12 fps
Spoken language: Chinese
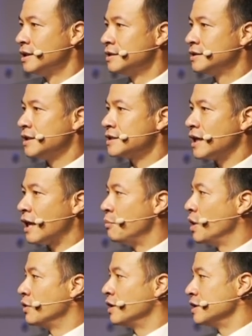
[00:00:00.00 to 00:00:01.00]
接下来
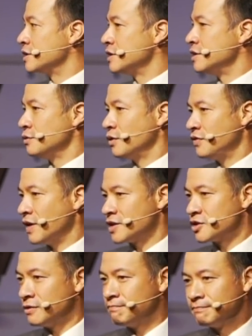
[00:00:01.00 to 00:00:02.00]
没有任何事情会发
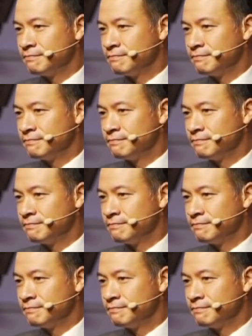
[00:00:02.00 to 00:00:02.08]
生。